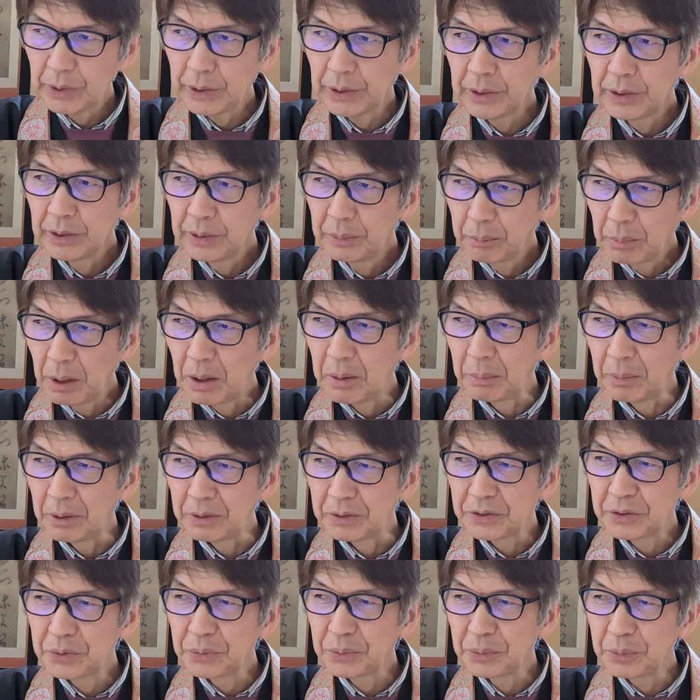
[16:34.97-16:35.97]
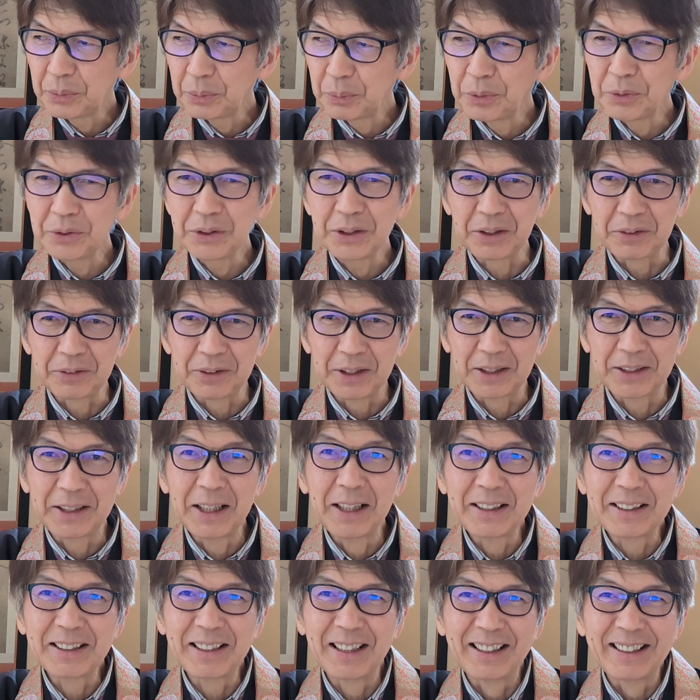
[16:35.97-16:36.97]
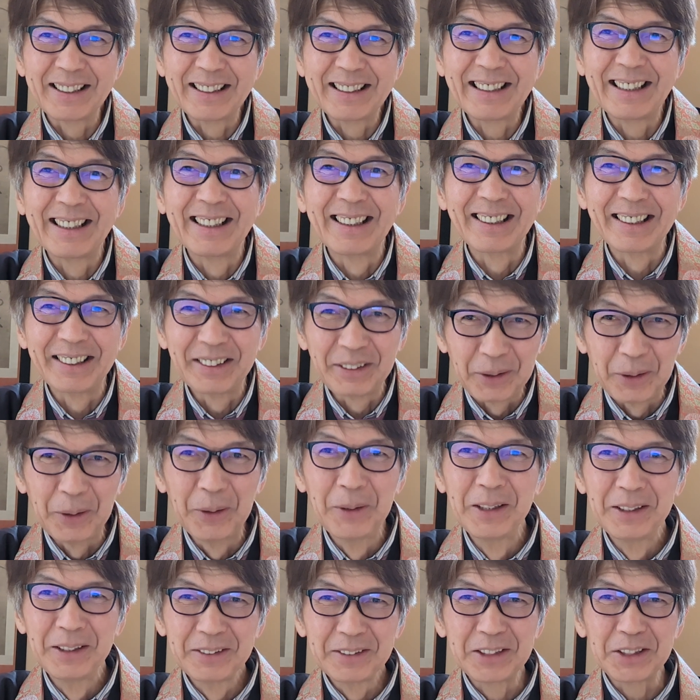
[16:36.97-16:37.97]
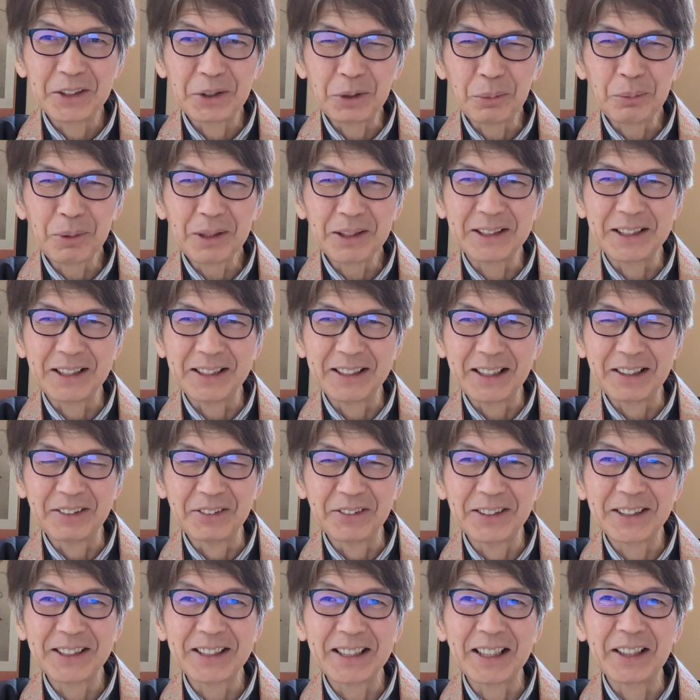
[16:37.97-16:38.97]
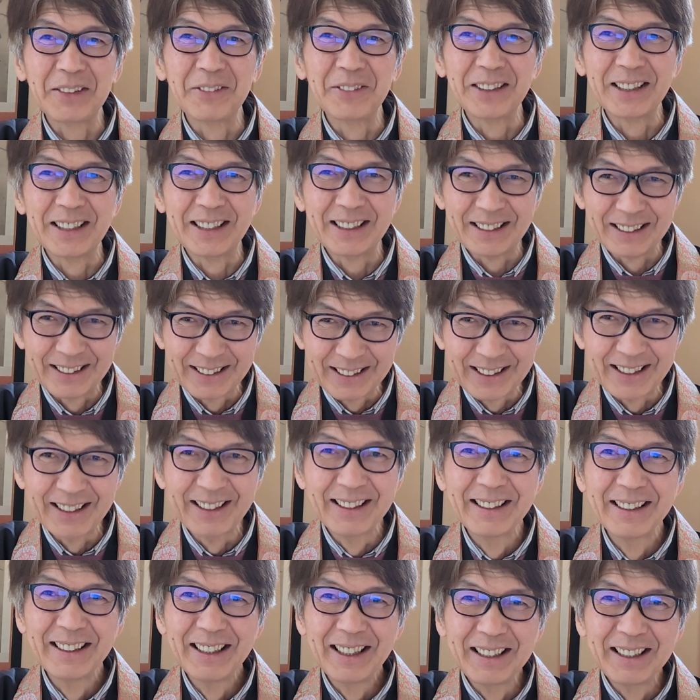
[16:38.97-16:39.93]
でまあまあそう思ってるだけだったらいいんやけどうちのおばあちゃん何の力もないんで